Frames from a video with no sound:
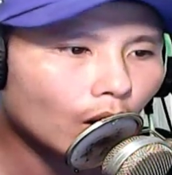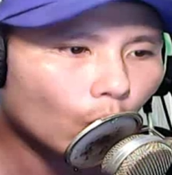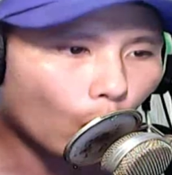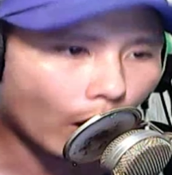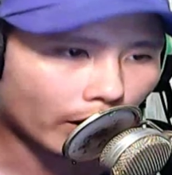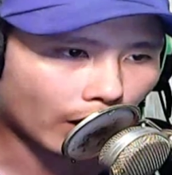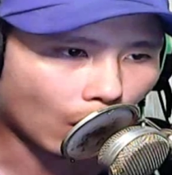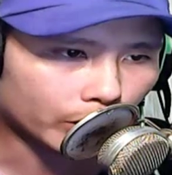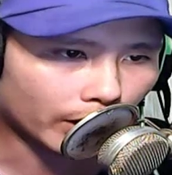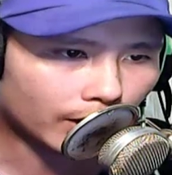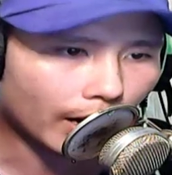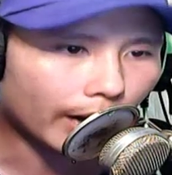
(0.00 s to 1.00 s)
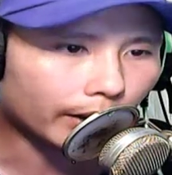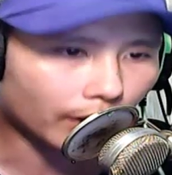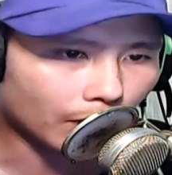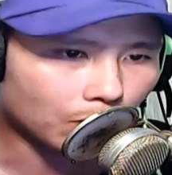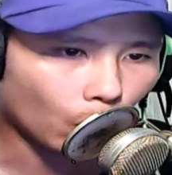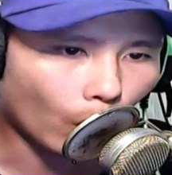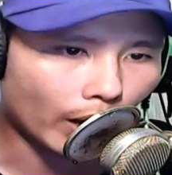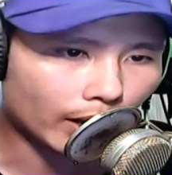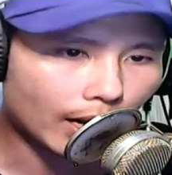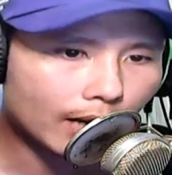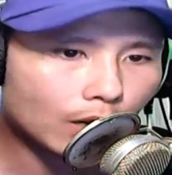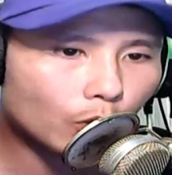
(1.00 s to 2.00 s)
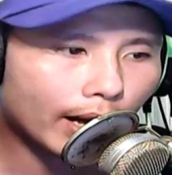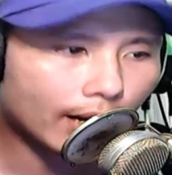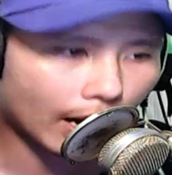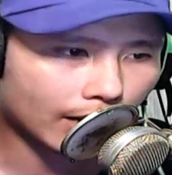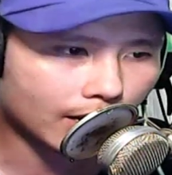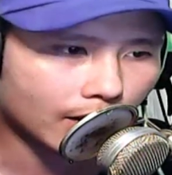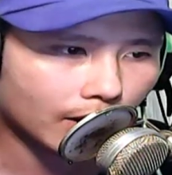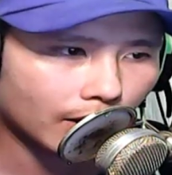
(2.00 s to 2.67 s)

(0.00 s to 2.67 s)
quang cầu chính là hạch tâm của hành lang không gian này